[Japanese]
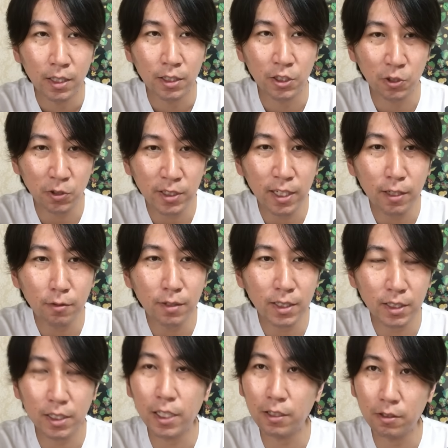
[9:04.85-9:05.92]
除染は
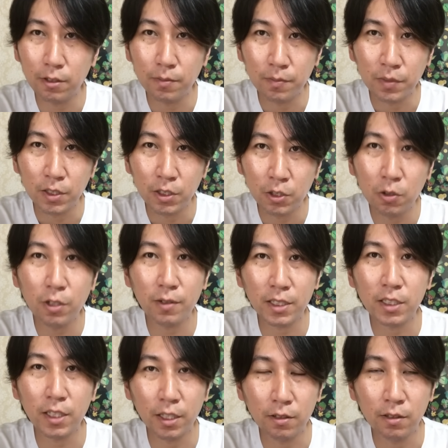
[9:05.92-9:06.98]
している処理は
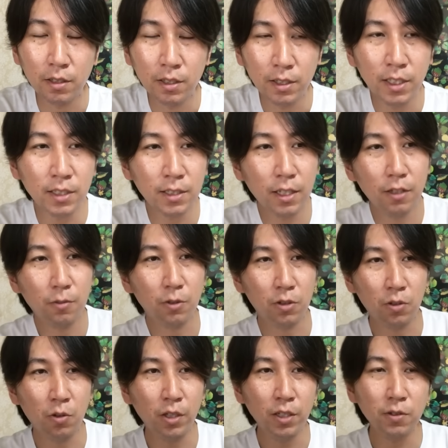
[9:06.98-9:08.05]
しているですけれども
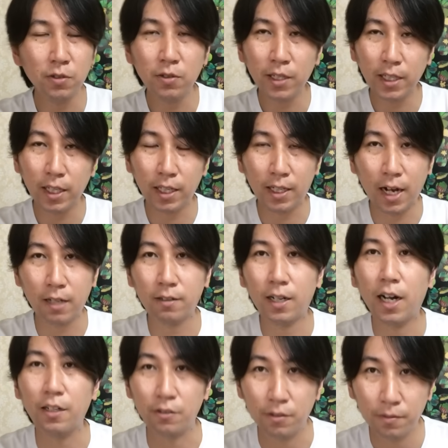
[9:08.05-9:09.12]
取り除けない核が
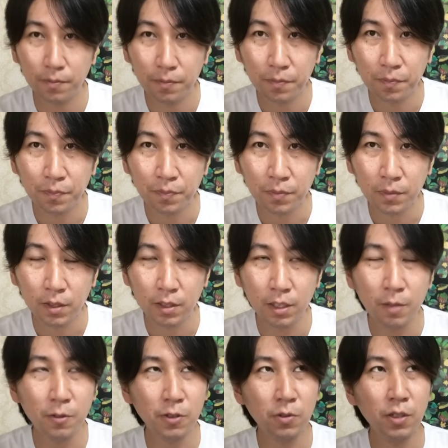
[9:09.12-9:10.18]
ある
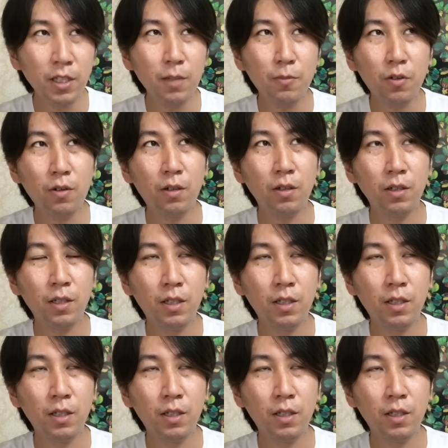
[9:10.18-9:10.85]
でもそれでも